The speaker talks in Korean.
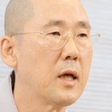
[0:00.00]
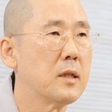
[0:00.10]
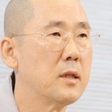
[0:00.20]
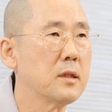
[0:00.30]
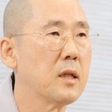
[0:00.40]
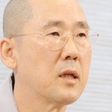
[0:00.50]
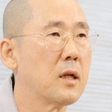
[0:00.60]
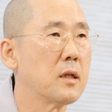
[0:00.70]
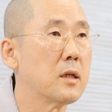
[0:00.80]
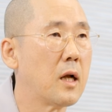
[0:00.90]
한
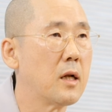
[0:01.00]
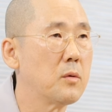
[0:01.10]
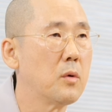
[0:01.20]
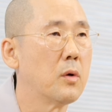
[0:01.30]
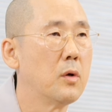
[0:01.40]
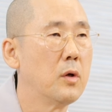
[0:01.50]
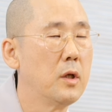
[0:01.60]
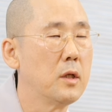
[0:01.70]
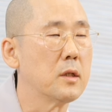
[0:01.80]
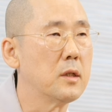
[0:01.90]
형태라는 걸 알고
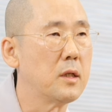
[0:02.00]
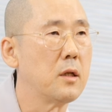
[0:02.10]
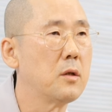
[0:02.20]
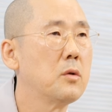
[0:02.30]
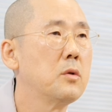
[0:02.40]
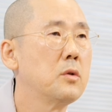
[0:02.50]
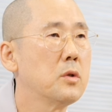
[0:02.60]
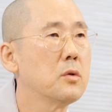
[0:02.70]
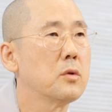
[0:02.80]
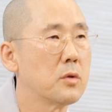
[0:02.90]
그걸 내려놓는
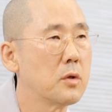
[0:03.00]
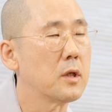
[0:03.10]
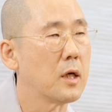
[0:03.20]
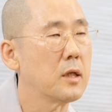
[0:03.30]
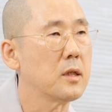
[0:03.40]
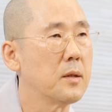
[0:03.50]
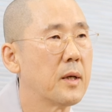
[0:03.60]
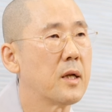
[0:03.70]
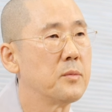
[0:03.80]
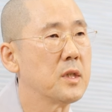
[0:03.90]
쪽으로 노력하는 게
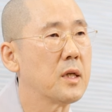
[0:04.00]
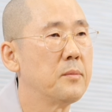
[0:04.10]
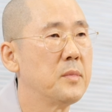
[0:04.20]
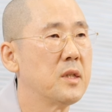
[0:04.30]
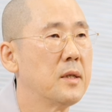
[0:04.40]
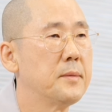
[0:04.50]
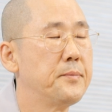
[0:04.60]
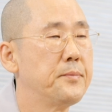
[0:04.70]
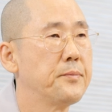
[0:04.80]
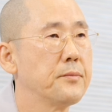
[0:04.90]
바람직합니다.
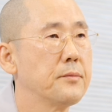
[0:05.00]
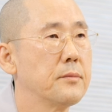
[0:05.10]
네,